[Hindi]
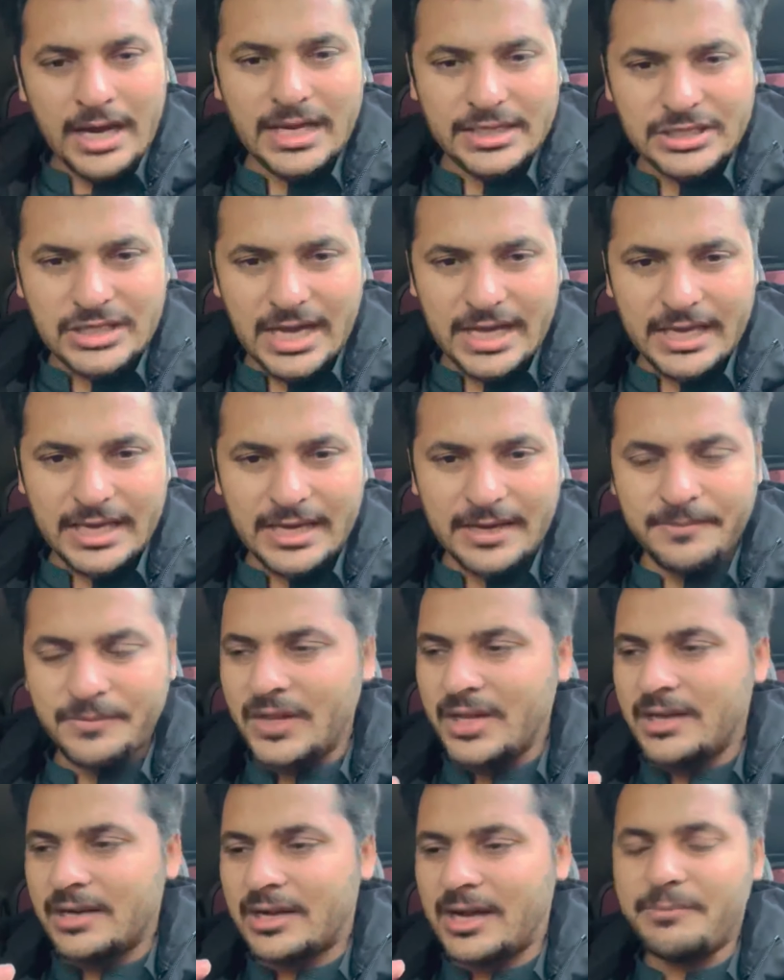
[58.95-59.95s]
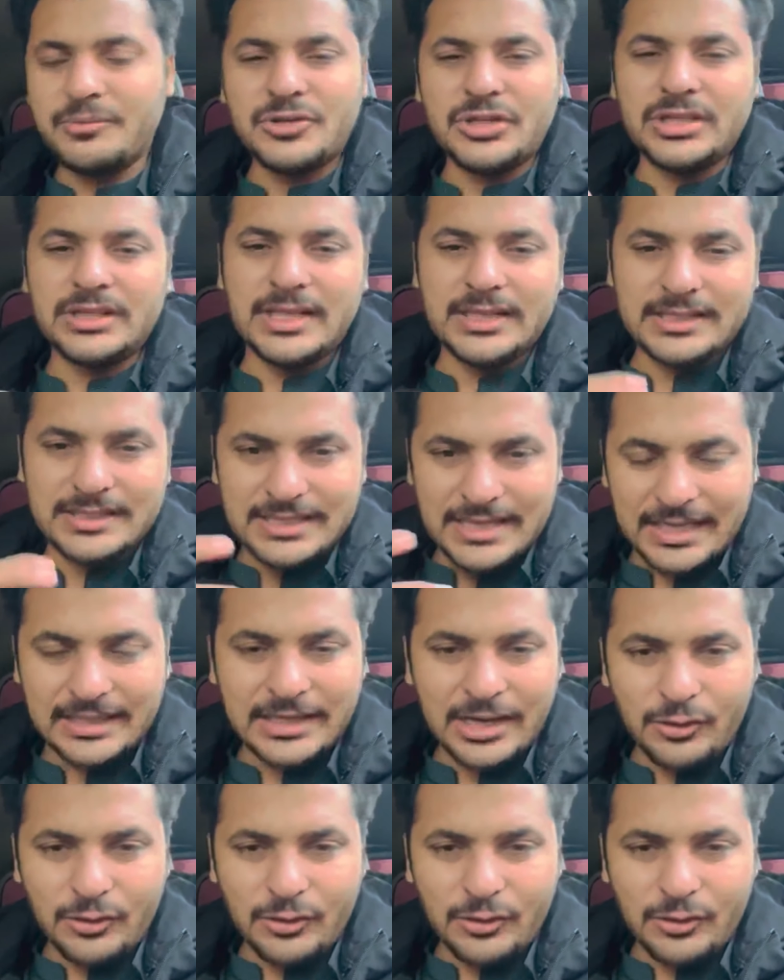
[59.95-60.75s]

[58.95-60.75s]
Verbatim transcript: आना चाहिए कब शिद्दत ज़्यादा